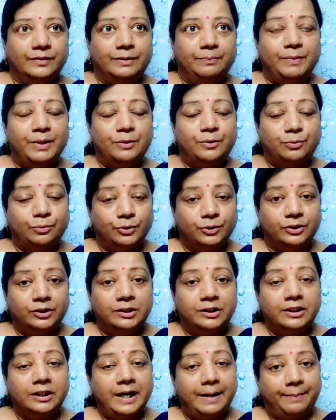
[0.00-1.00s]
मैं सोचती
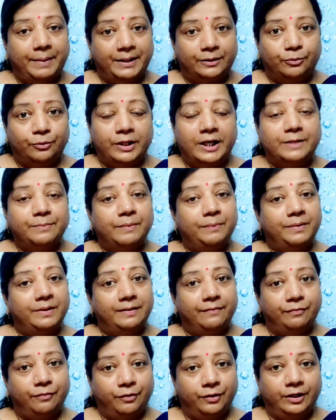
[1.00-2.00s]
थी क्या बात हो गया आज मम्मी का
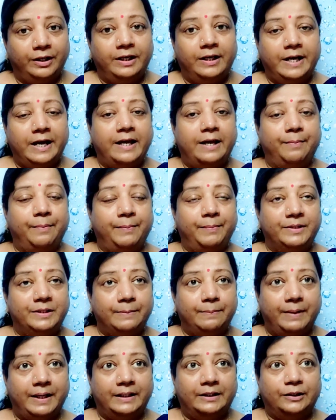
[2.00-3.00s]
फ़ोन नहीं आया मम्मी से
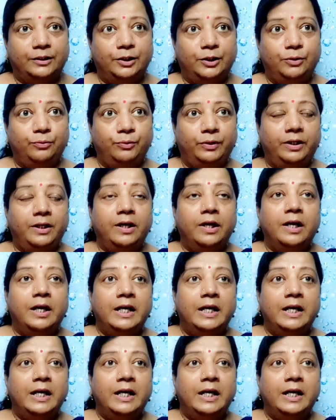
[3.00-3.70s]
बात नहीं हुई